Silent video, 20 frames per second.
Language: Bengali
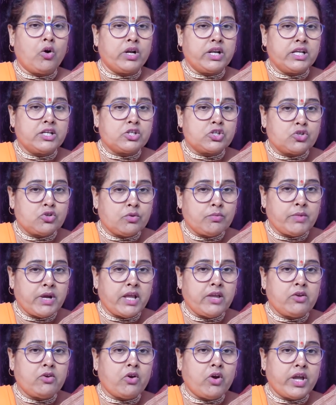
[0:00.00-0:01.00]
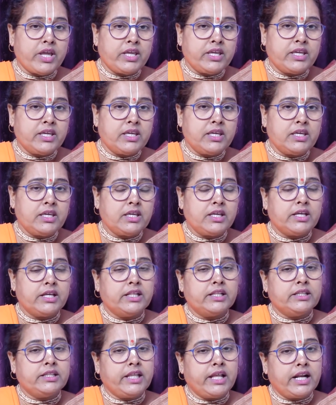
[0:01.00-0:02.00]
অনেক সময় হয় কি
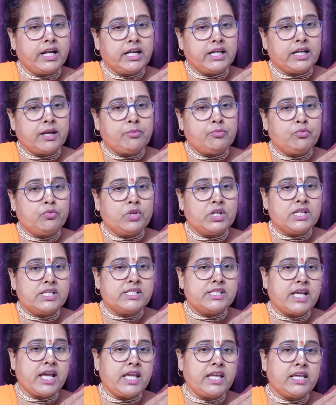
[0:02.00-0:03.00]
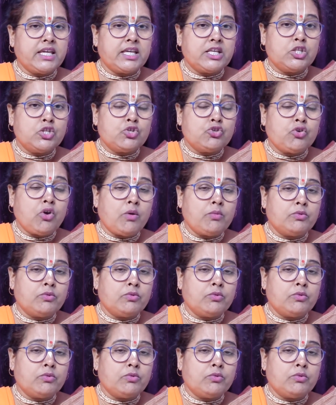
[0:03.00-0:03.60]
তেলটা পুড়ে যায় কিছু